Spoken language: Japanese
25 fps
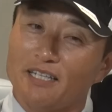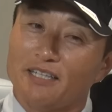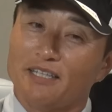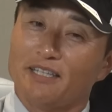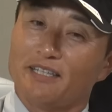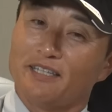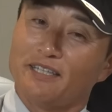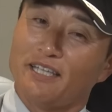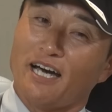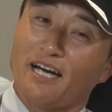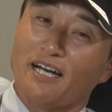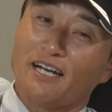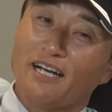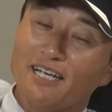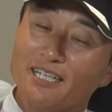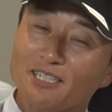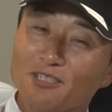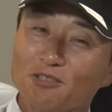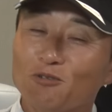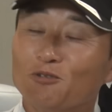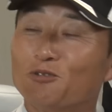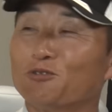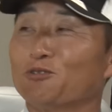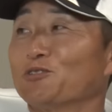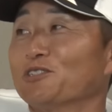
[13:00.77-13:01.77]
流
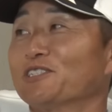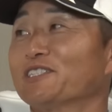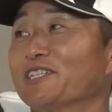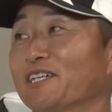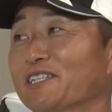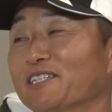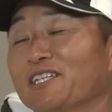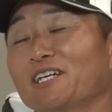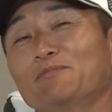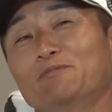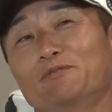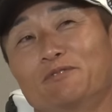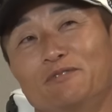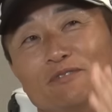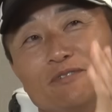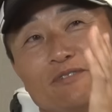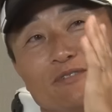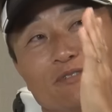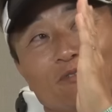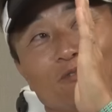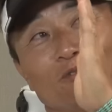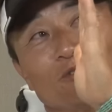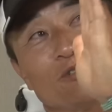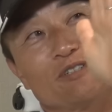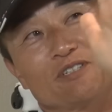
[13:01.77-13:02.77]
そうとしたら多分
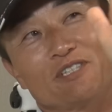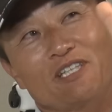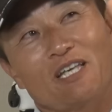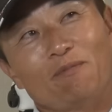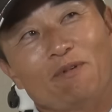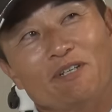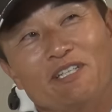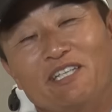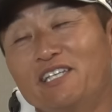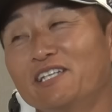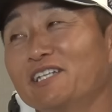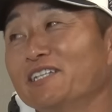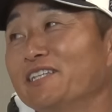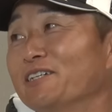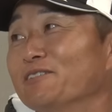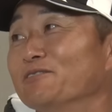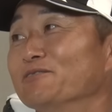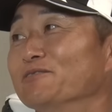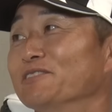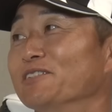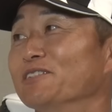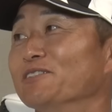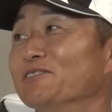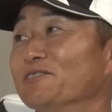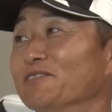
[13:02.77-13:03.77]
こう球切れていく
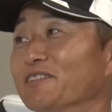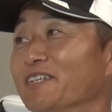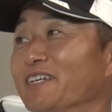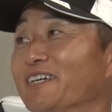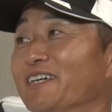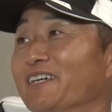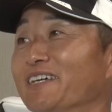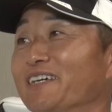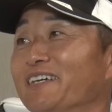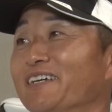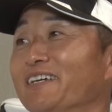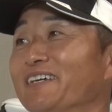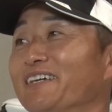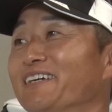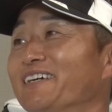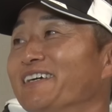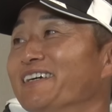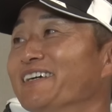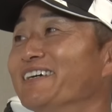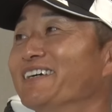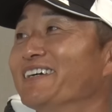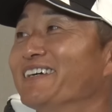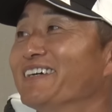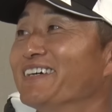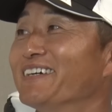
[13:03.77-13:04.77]
ん
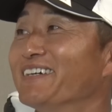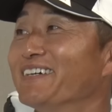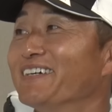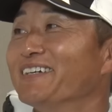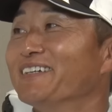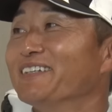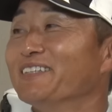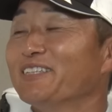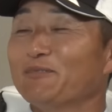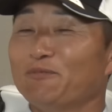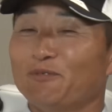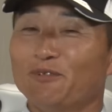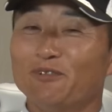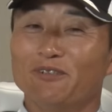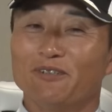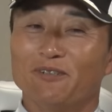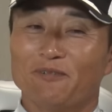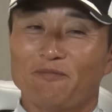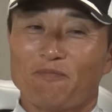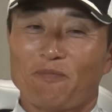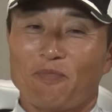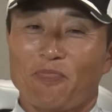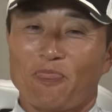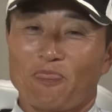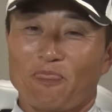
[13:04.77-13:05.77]
ですよで
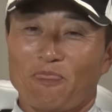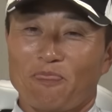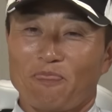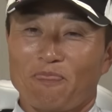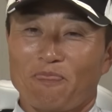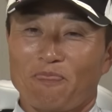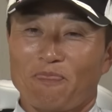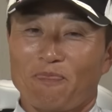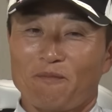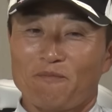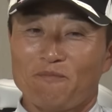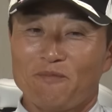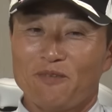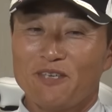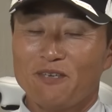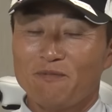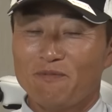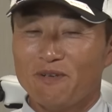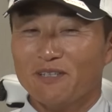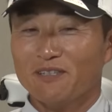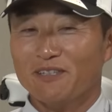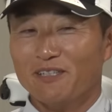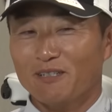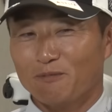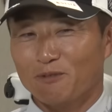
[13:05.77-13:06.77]
も右
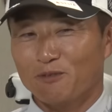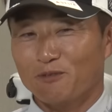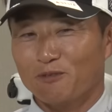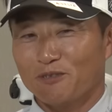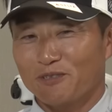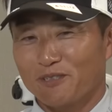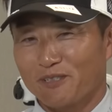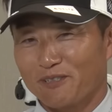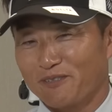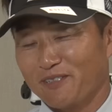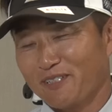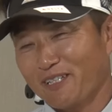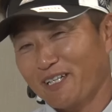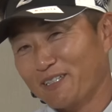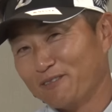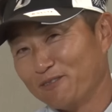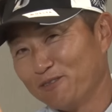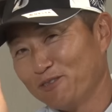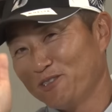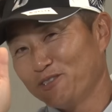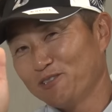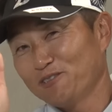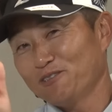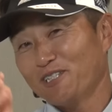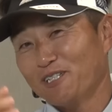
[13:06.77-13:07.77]
バッターもそうですけどなんか
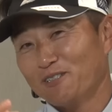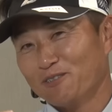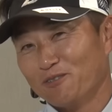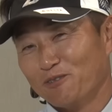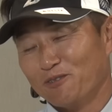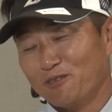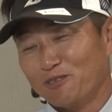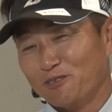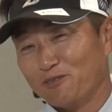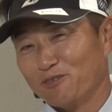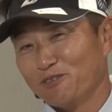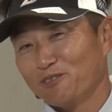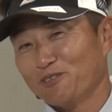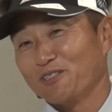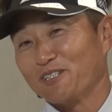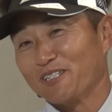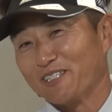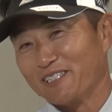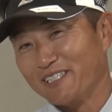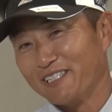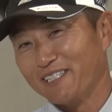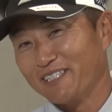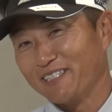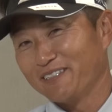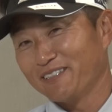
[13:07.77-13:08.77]
宇宙間の方に打つ時
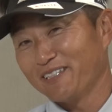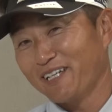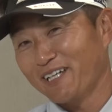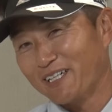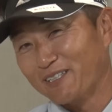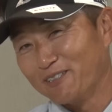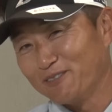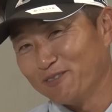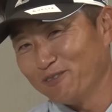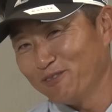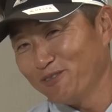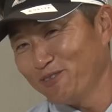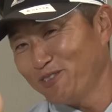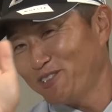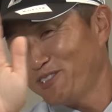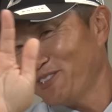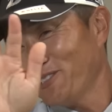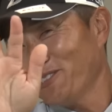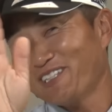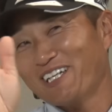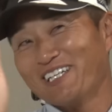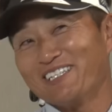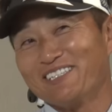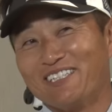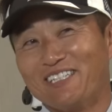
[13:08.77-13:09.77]
になんか宇
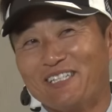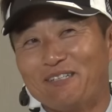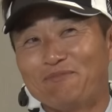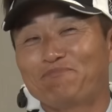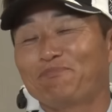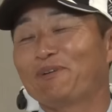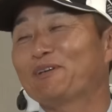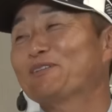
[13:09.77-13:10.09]
宙間に引っ